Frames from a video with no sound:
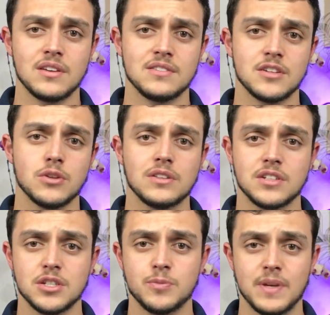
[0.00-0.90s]
essas
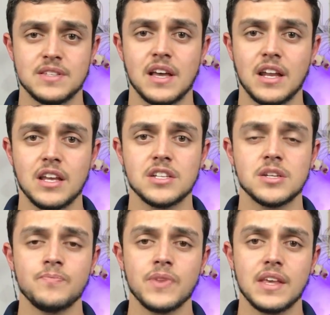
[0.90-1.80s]
notas de
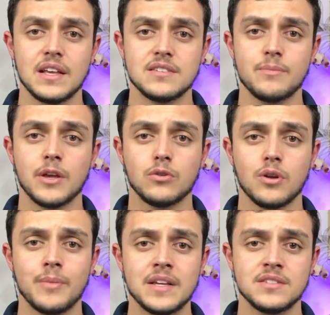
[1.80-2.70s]
especiarias e essa
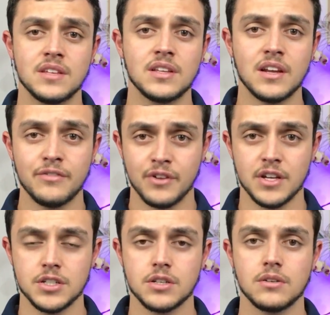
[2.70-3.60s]
abertura mais cítrica
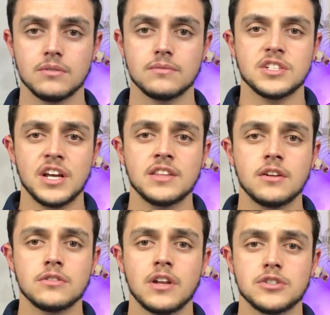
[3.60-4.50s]
fresca. Já
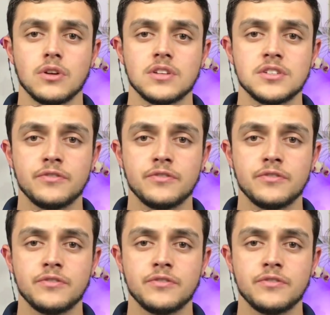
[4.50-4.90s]
entrando nas notas